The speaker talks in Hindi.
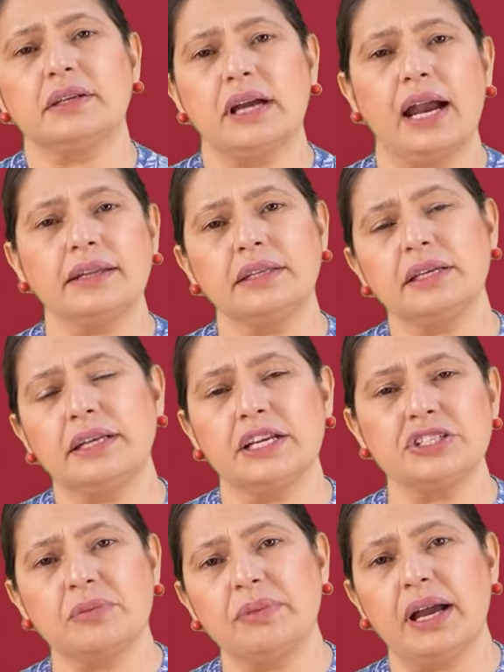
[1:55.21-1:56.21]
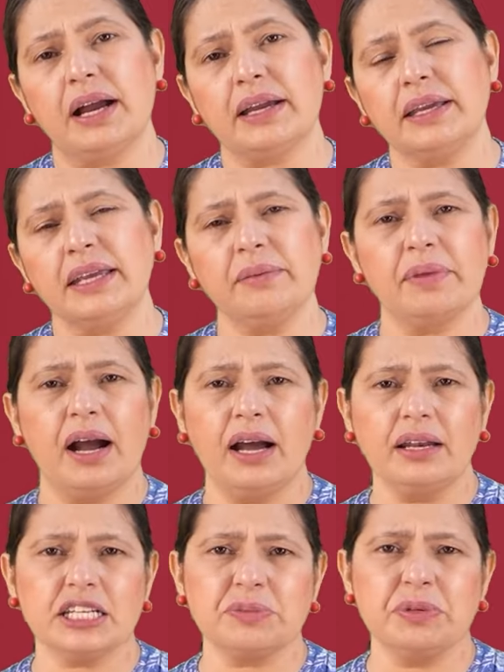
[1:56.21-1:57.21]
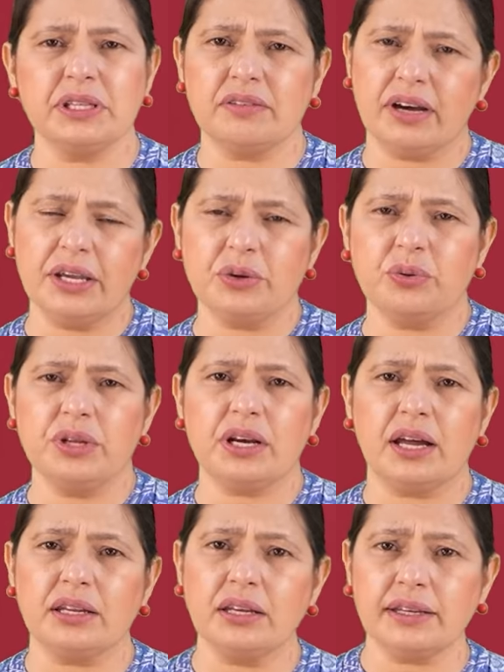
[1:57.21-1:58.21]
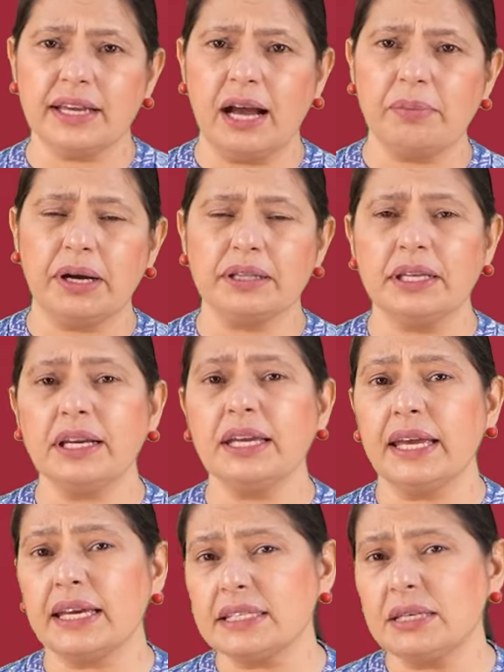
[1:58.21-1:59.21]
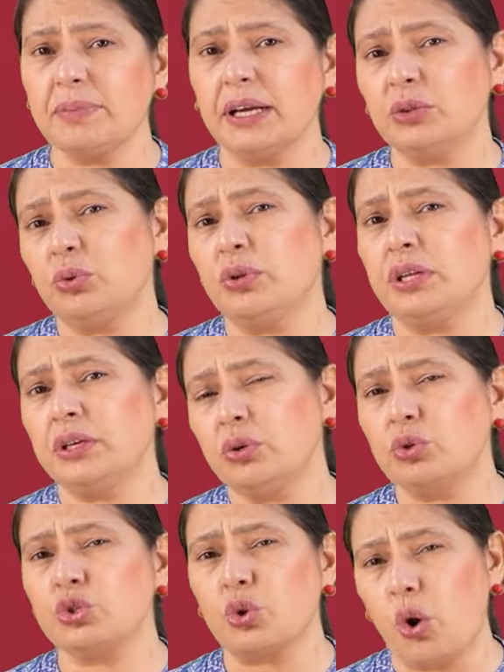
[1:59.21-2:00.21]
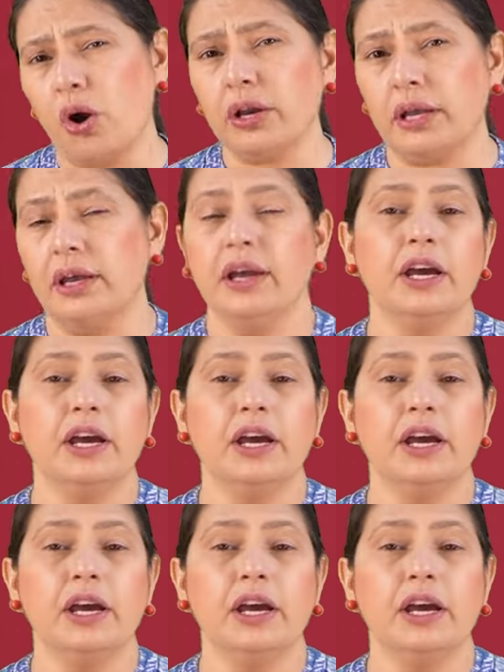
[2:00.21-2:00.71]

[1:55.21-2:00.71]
कार्तिक टेंशन में आ गए कि महालक्ष्मी दवाई क्यों नहीं खा रही है क्या बात है कहीं ऐसी बात तो नहीं है कि कुछ और है